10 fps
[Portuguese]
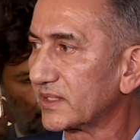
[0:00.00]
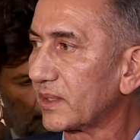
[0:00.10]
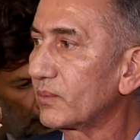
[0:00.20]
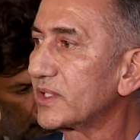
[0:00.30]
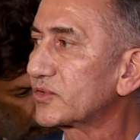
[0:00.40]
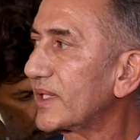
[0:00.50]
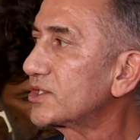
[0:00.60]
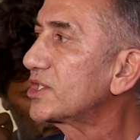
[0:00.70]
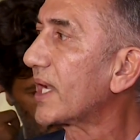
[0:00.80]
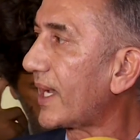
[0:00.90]
Então, isso é
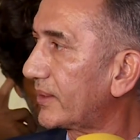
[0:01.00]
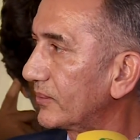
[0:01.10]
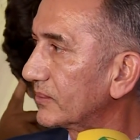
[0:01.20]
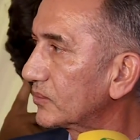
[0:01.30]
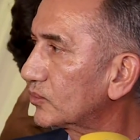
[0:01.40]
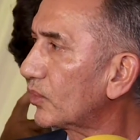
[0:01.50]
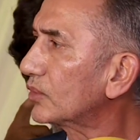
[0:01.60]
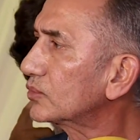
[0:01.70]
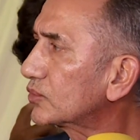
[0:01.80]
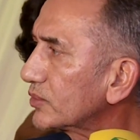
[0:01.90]
diário.
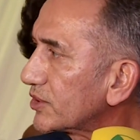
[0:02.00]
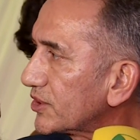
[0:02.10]
Todos os